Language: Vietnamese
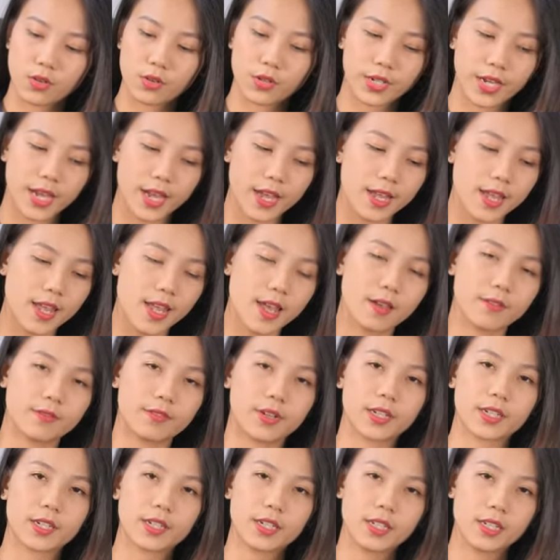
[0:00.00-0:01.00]
Ok,
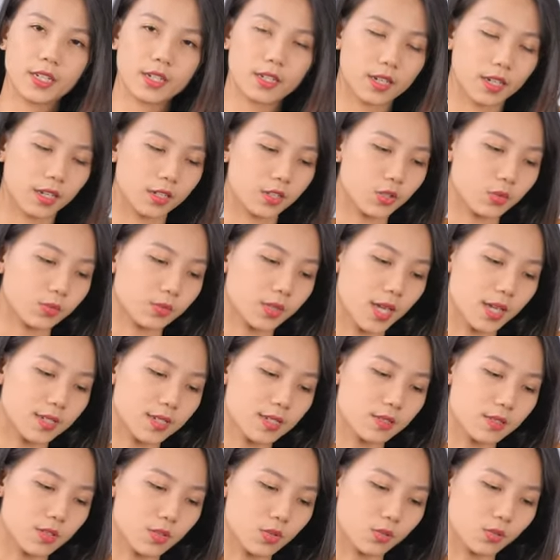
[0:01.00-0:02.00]
và khi cái chúng ta
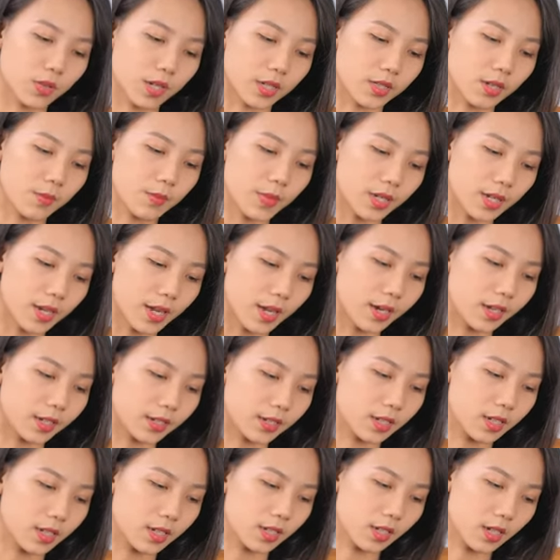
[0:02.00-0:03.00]
sử dụng cái thiết bị
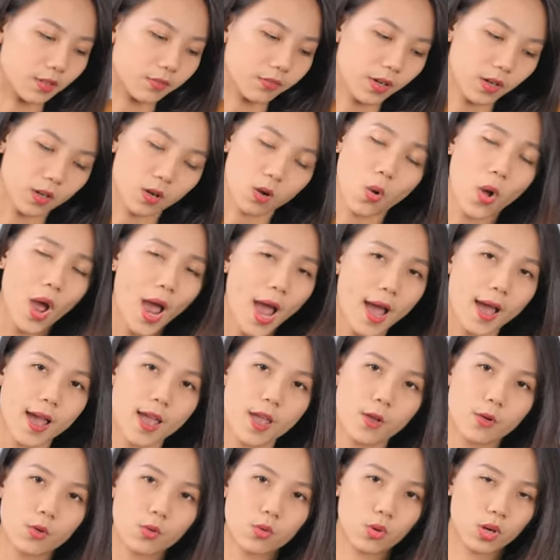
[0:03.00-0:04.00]
này thì cái phần loa
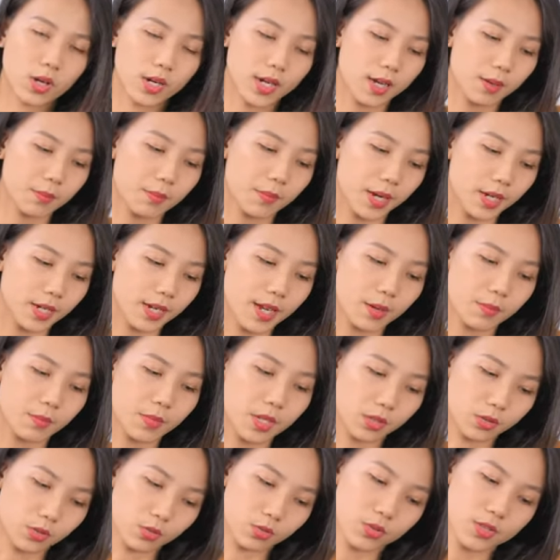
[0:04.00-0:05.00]
của các máy đại
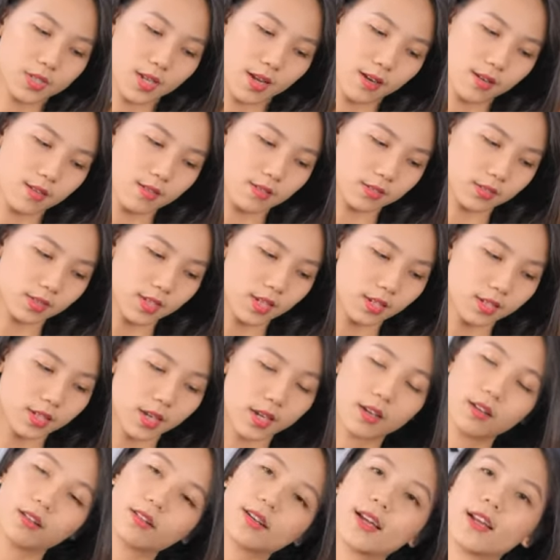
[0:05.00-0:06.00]
biểu sẽ được thiết
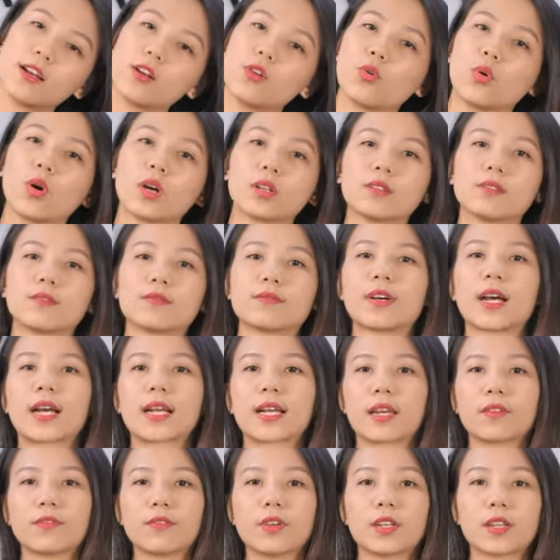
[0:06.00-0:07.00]
kế ở đây luôn,
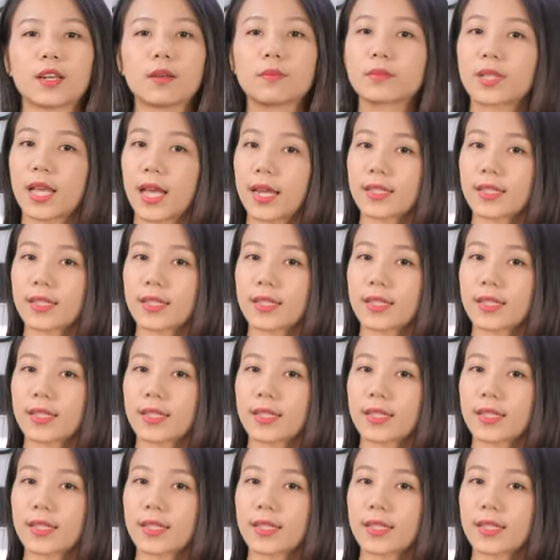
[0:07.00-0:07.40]
và cái phần âm